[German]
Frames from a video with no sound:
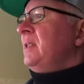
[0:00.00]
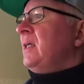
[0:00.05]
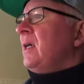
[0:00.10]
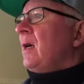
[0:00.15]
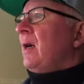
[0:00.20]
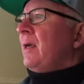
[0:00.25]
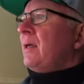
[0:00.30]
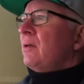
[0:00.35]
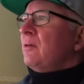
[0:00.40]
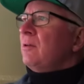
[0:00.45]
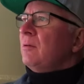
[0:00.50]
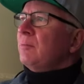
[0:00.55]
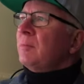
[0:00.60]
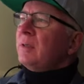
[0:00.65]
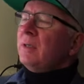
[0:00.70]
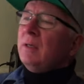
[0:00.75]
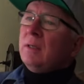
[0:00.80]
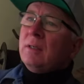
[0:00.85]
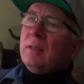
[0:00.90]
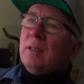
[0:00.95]

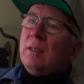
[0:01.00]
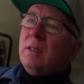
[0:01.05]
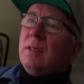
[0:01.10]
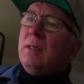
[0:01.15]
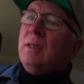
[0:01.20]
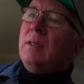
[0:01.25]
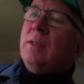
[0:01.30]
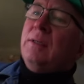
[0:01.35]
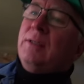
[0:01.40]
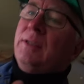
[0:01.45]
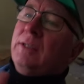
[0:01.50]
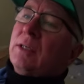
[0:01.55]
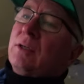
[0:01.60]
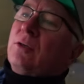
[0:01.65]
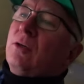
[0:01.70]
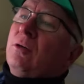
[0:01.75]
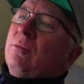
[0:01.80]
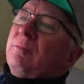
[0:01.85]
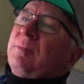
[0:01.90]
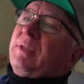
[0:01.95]
hereinkommt.
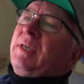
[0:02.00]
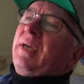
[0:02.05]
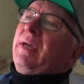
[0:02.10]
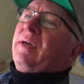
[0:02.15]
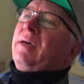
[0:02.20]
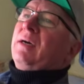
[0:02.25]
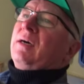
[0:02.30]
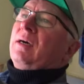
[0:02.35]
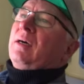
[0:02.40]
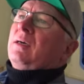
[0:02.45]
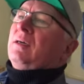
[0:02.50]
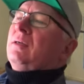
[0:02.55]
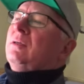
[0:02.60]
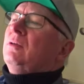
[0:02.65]
Hier kommt der